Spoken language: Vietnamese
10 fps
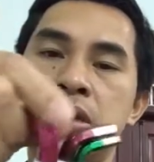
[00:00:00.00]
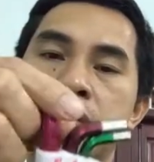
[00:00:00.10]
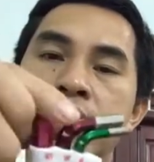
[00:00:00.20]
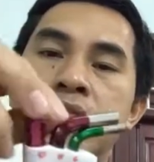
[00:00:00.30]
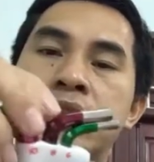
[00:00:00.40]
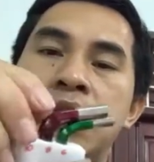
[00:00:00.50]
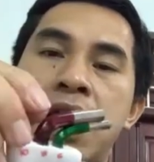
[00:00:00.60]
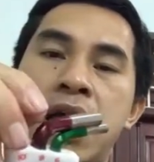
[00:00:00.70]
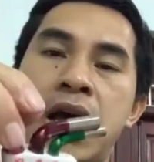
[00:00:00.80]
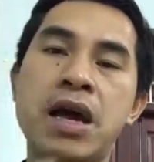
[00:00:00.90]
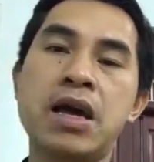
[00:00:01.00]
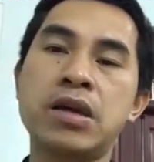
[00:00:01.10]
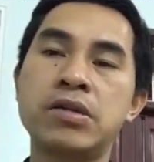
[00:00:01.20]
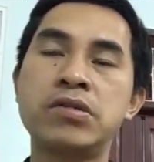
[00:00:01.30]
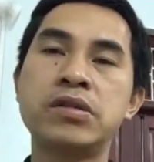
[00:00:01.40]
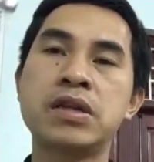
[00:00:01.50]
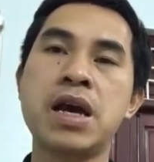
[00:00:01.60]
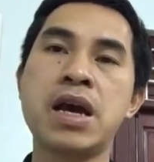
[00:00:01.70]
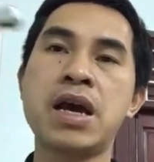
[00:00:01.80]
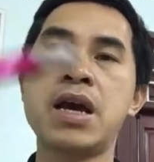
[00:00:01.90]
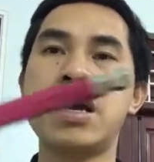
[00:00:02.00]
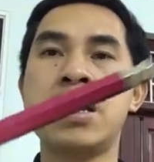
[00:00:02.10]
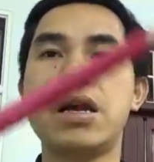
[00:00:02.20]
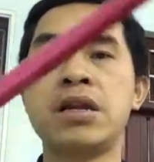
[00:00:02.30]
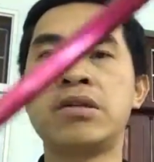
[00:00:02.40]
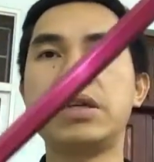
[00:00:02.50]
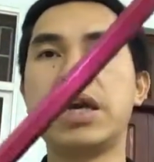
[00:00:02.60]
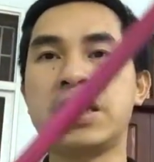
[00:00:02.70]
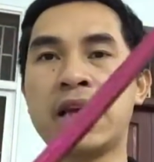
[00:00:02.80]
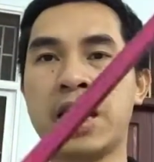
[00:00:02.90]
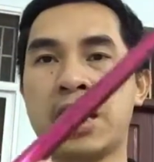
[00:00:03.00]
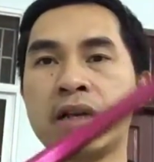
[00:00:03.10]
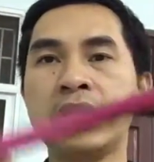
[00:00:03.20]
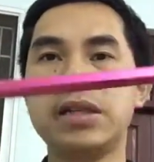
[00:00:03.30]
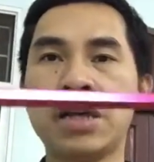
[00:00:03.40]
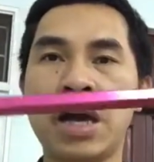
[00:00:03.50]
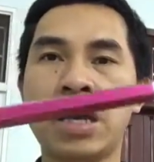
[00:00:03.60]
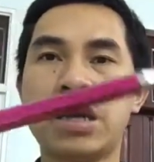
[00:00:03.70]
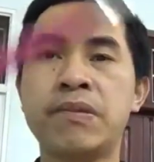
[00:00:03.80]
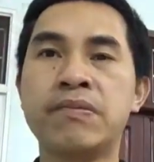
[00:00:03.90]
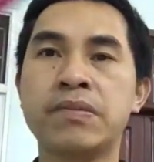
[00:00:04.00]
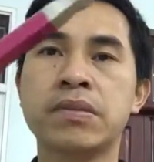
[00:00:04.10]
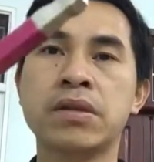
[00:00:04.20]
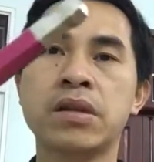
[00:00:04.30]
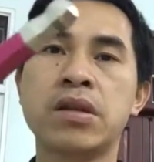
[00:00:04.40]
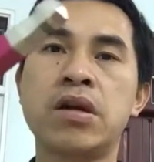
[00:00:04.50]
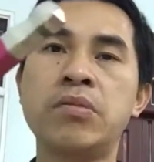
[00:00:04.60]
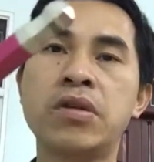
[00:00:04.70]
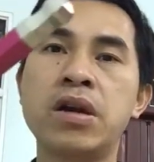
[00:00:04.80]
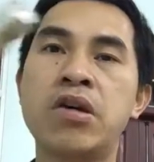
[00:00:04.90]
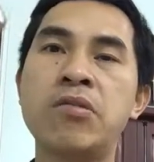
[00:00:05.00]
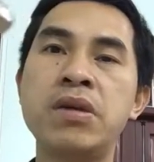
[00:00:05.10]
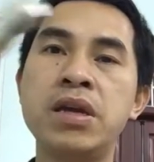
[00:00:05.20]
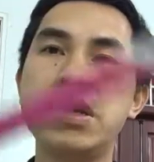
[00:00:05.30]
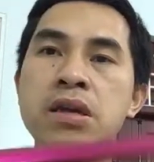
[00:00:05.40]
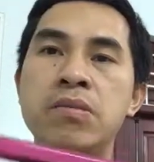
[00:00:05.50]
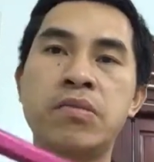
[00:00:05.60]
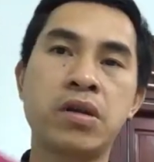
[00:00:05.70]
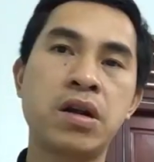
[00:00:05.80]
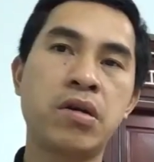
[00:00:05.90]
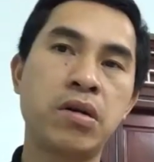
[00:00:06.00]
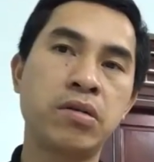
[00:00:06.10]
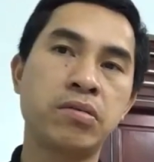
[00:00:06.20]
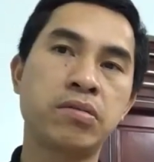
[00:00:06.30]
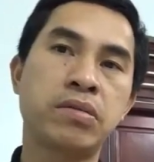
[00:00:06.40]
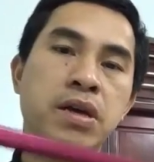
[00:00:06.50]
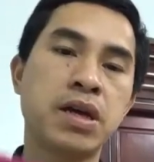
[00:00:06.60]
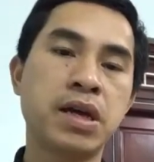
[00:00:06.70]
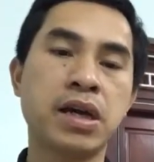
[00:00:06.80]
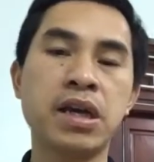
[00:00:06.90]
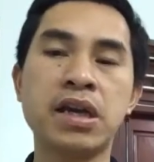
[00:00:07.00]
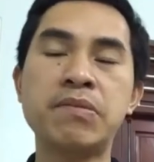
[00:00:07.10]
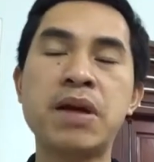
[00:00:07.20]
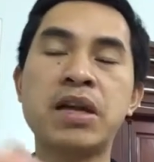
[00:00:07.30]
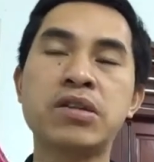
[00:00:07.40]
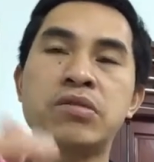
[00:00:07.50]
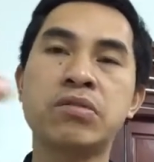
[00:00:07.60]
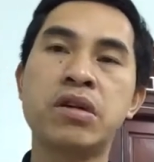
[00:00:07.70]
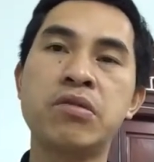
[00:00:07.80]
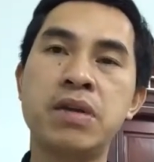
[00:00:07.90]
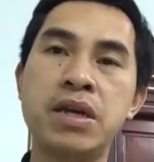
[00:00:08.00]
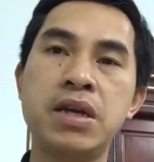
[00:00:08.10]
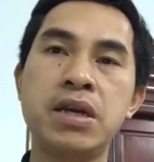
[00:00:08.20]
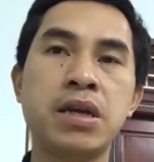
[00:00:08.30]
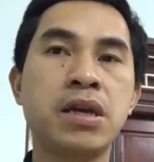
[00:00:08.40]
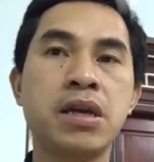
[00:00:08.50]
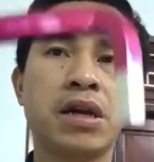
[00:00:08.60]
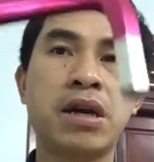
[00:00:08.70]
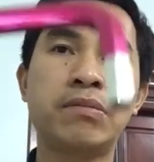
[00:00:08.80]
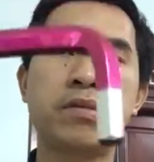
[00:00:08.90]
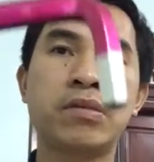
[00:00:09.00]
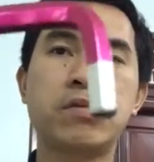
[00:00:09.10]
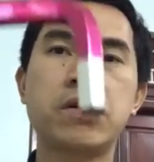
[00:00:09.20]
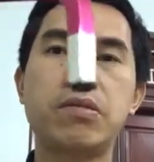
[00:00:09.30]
rút ra, rút ra nó nhẹ nhàng đơn giản nó một đầu bi một đầu lục khi các bạn dùng đầu bi cầm lục đầu